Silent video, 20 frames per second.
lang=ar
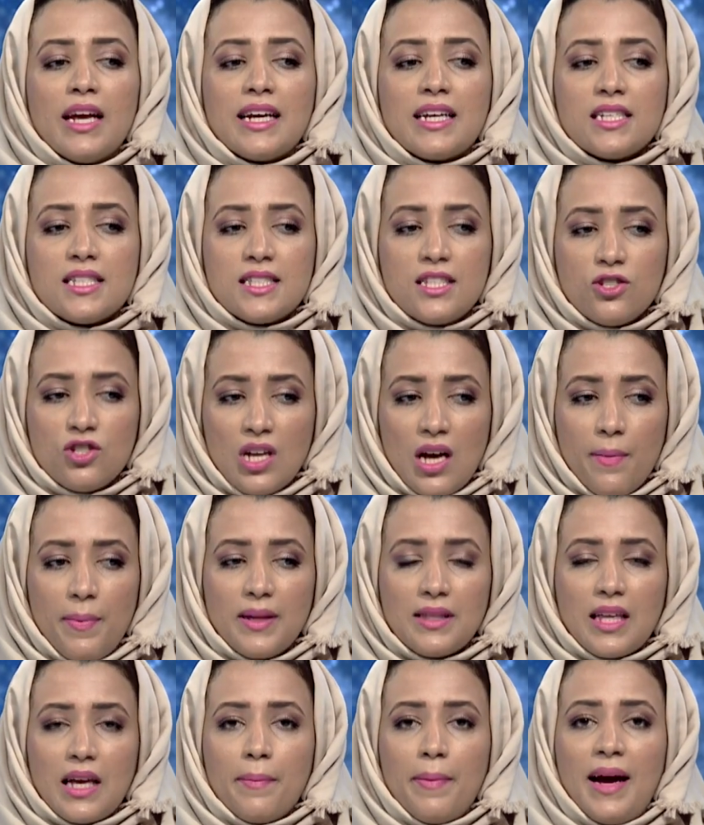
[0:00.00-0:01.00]
استجابة
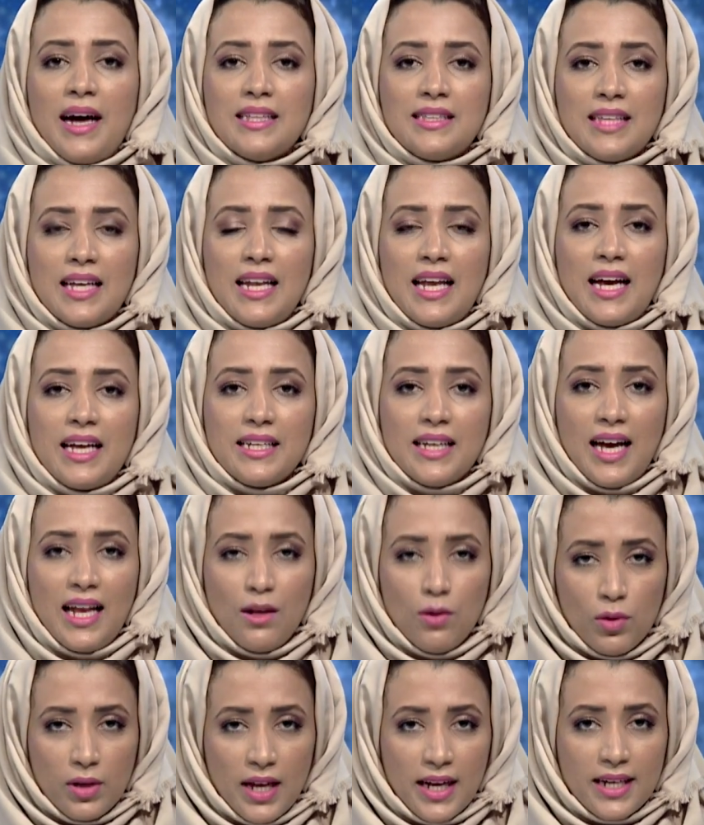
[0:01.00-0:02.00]
طيب حتى الآن هل
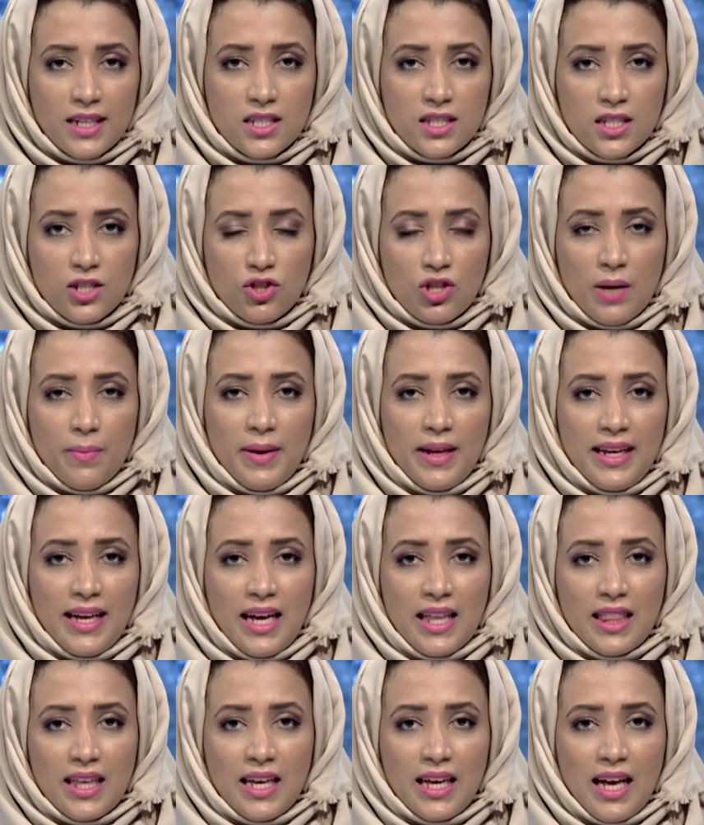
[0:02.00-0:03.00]
هناك استجابة
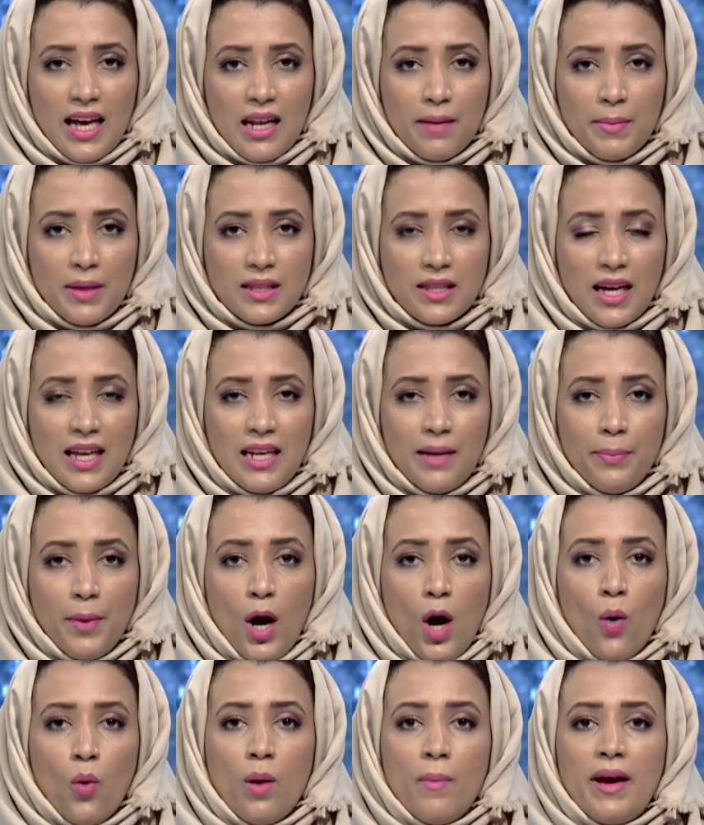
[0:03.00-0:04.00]
لهذه المطالب
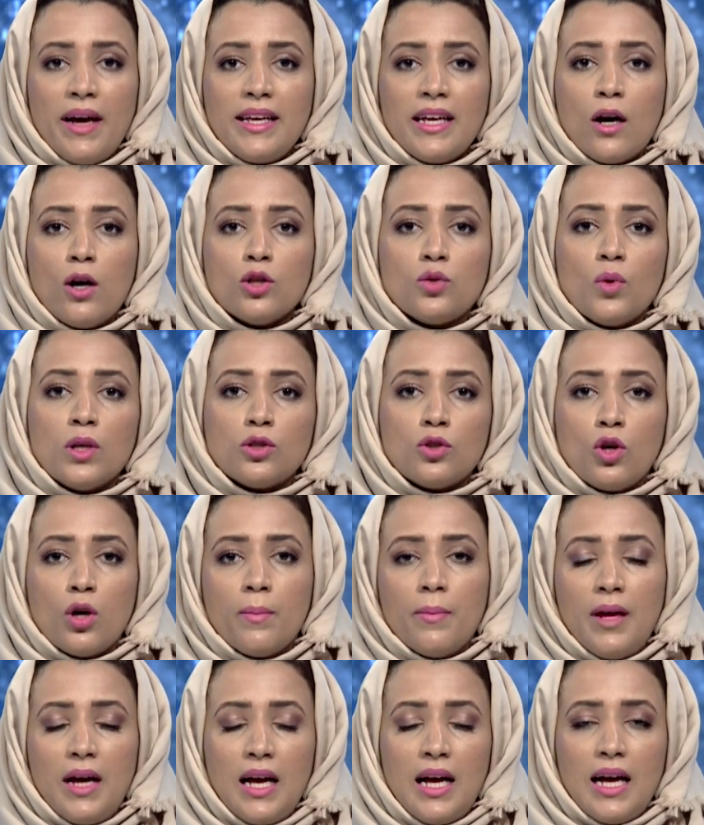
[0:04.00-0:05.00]
وما هي
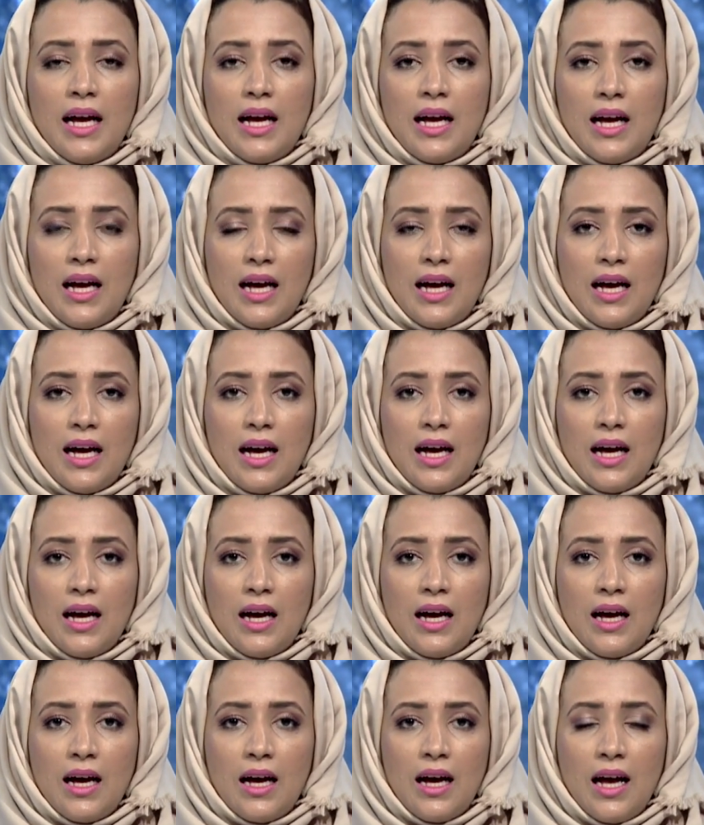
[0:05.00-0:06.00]
خطوتكم
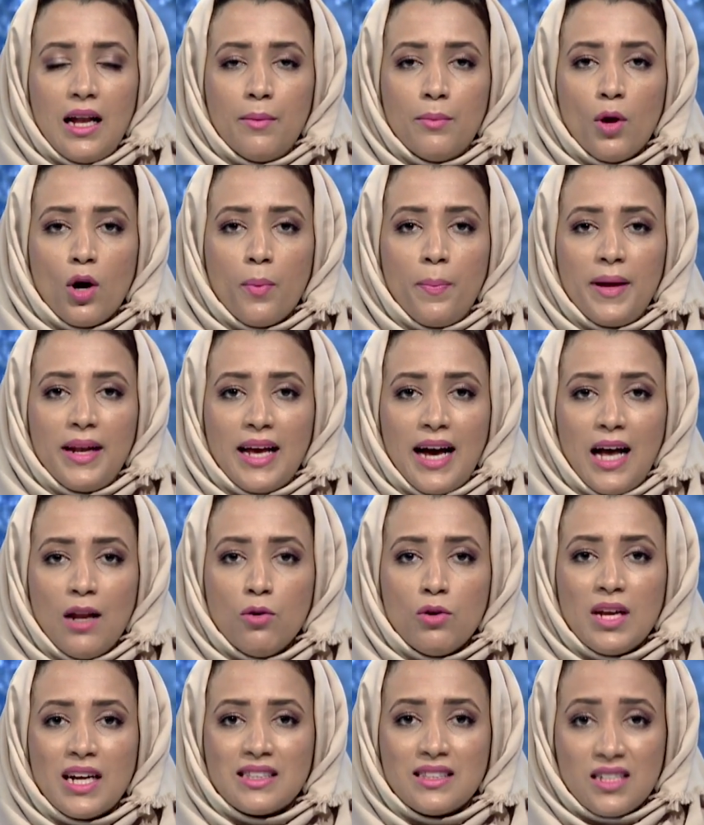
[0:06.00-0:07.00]
المقبلة هل
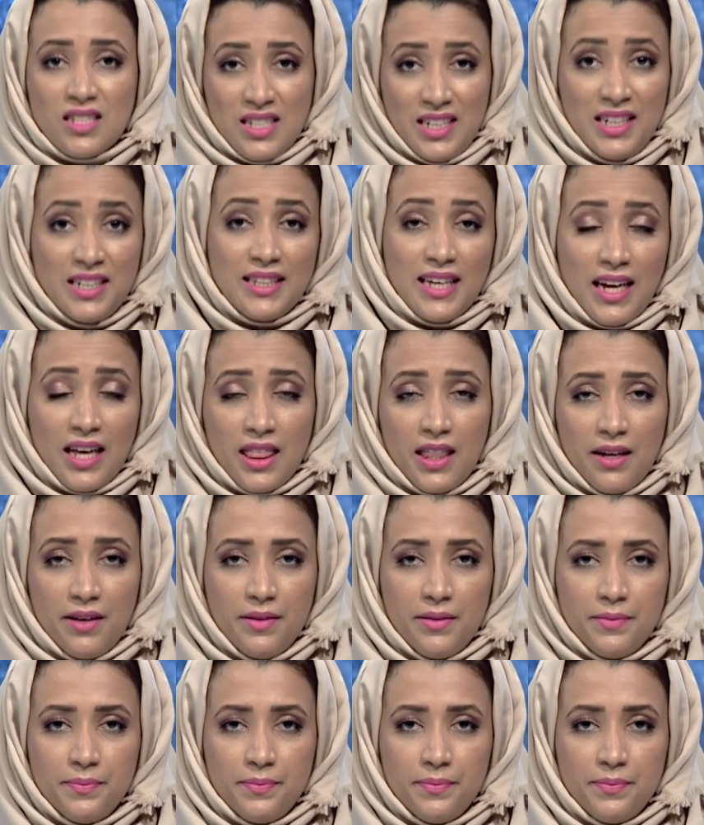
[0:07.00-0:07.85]
هناك تصعيد أكثر؟